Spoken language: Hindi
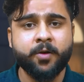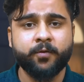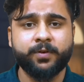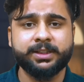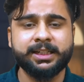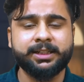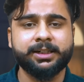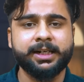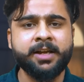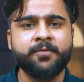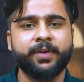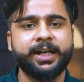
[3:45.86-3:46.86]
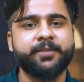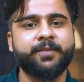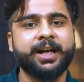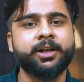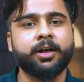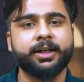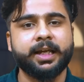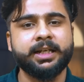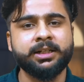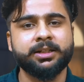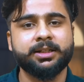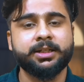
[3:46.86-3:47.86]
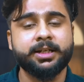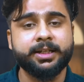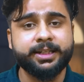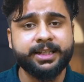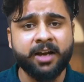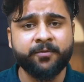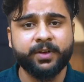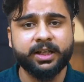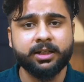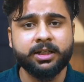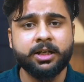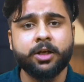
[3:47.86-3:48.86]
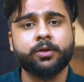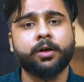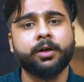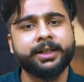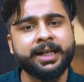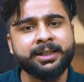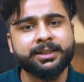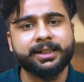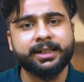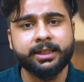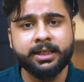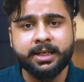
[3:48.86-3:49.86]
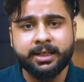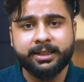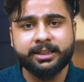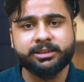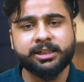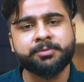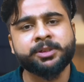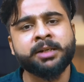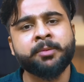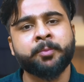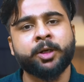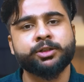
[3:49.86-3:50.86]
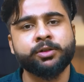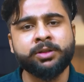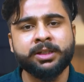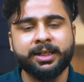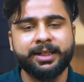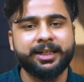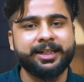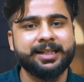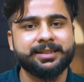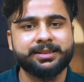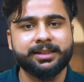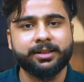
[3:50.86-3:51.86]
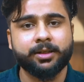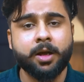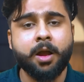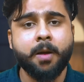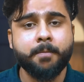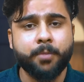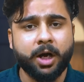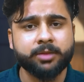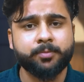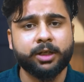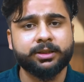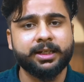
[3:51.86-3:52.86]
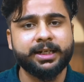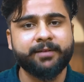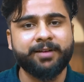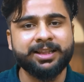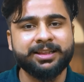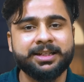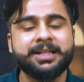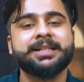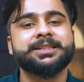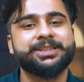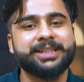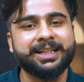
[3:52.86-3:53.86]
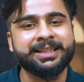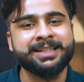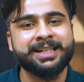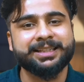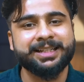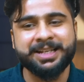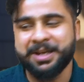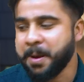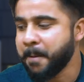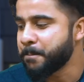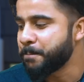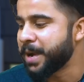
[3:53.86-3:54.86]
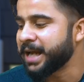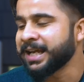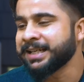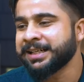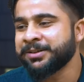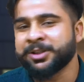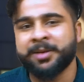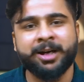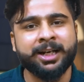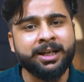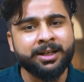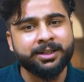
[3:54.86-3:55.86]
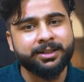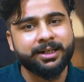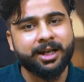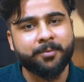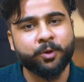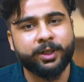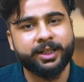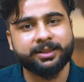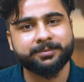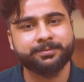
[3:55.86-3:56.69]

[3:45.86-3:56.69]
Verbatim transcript: विजिट करें वेंडिफाई डॉट इन या फिर कॉन्टेक्ट करें डिस्क्रिप्शन में मौजूद डिटेल्स बहुत बहुत धन्यवाद जाते जाते बेल आइकन को दबाना ना भूलें